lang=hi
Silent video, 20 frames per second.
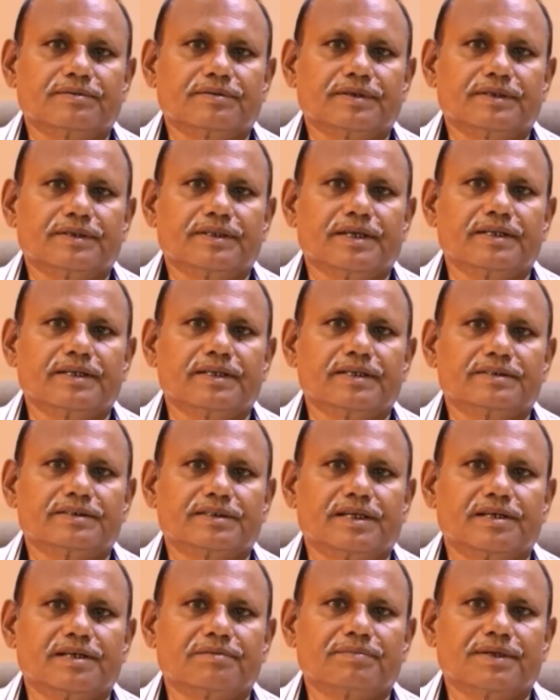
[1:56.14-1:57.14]
निर्धारित
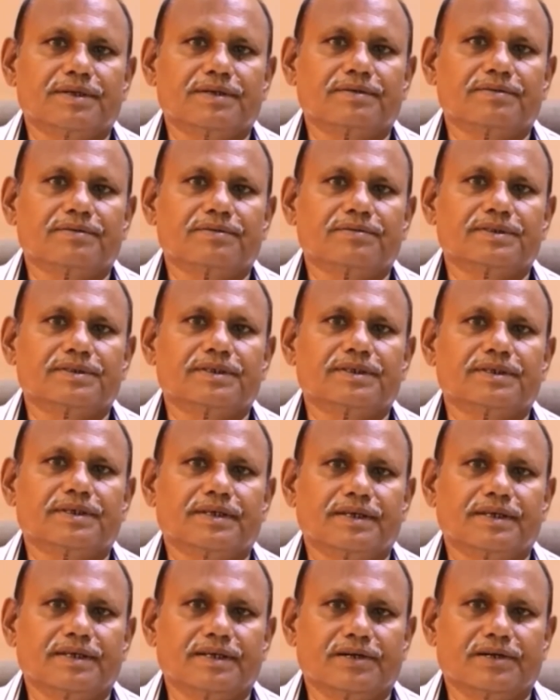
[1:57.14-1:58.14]
स्थान पर उसे
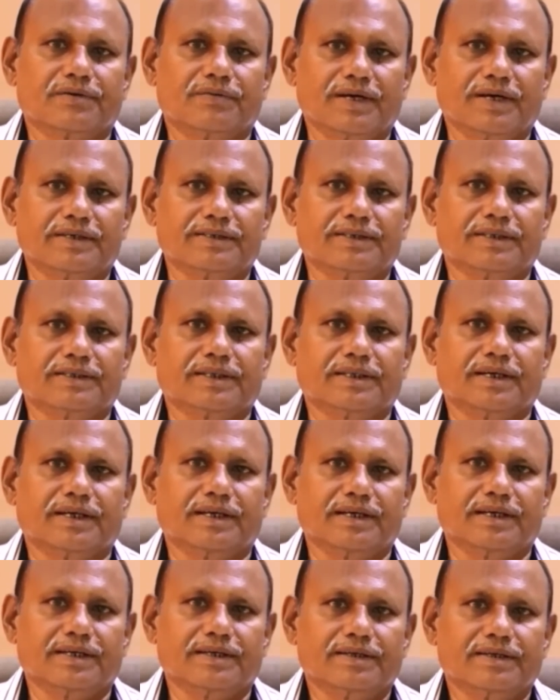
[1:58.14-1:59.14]
रखवाया जाता
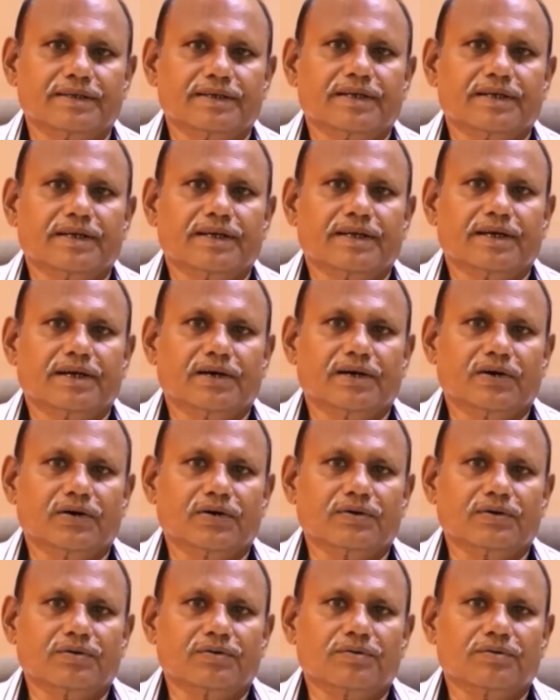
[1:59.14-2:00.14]
है
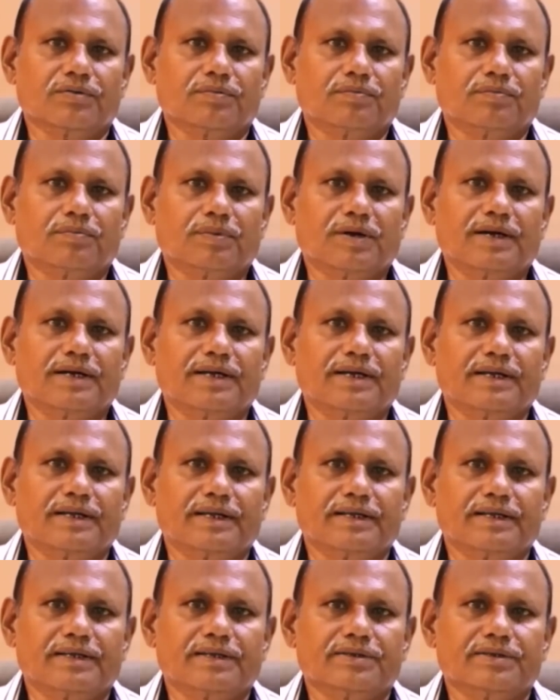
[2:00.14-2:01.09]
और पार्टी